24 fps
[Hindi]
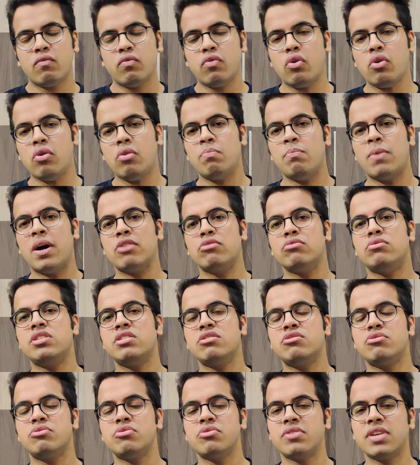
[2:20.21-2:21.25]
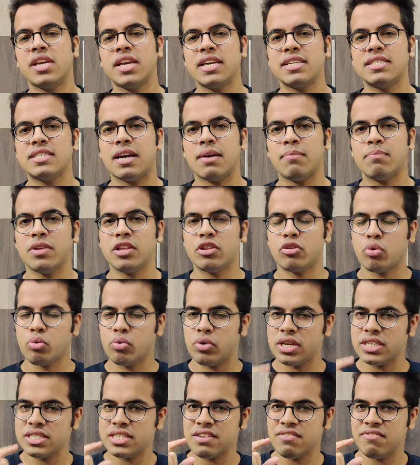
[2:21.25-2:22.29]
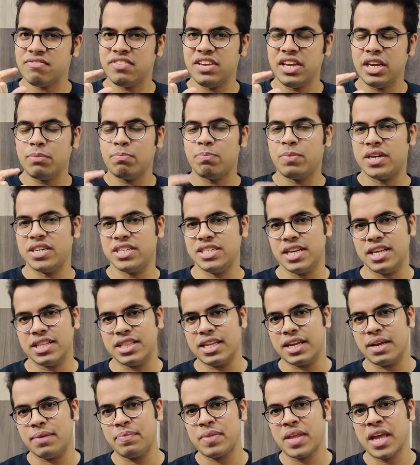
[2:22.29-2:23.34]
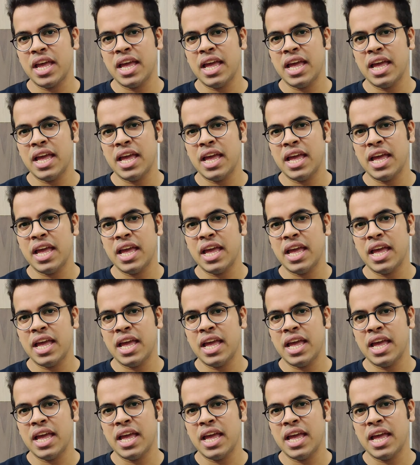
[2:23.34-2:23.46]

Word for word: वो मारुति सुजुकी के सामने थोड़ा सा वीक पड़ जाता है